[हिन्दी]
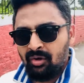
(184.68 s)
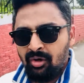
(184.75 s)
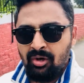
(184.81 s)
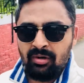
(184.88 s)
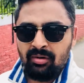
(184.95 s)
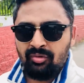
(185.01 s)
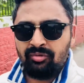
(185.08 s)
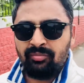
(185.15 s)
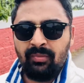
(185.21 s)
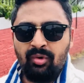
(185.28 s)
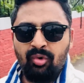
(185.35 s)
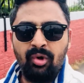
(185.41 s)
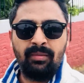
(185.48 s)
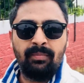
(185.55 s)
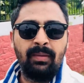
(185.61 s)
और उसमें
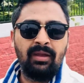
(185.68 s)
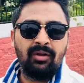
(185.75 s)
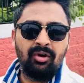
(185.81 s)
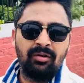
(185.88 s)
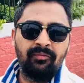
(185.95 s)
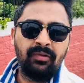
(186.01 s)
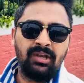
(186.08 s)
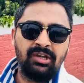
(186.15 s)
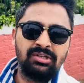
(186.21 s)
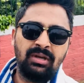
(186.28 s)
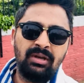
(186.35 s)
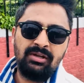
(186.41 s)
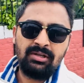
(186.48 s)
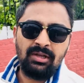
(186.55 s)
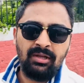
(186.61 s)
कोई भी क्वालिफिकेशन
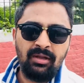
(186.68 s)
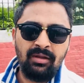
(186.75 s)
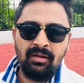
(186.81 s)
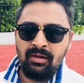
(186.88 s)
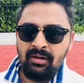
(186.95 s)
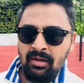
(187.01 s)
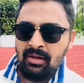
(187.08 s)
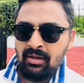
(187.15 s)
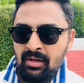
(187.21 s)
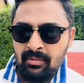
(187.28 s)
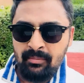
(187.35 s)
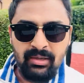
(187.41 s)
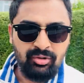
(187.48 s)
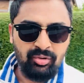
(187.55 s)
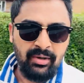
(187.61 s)
नहीं चाहिए
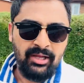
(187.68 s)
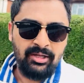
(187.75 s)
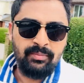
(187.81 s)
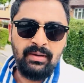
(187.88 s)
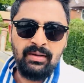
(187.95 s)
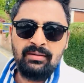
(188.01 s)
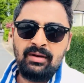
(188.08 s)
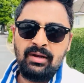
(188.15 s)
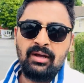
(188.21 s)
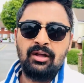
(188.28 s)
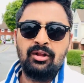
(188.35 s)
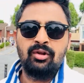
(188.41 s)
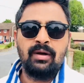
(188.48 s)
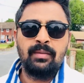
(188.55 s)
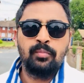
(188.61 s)
बस थोड़ा एक्सपीरियंस रहेगा
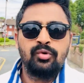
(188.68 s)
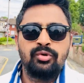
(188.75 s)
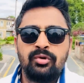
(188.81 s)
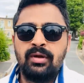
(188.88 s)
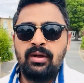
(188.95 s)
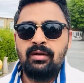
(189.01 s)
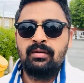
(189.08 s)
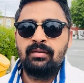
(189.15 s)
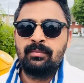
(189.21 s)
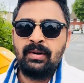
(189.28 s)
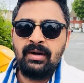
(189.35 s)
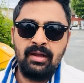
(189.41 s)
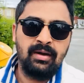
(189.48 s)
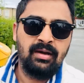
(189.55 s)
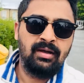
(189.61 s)
तो आपको जो है
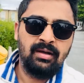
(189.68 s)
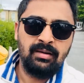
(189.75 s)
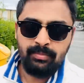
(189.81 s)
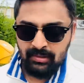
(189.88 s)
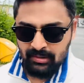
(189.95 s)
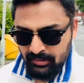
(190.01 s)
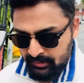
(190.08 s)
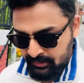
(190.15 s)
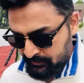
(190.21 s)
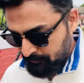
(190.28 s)
बढ़िया रहेगा आपके लिए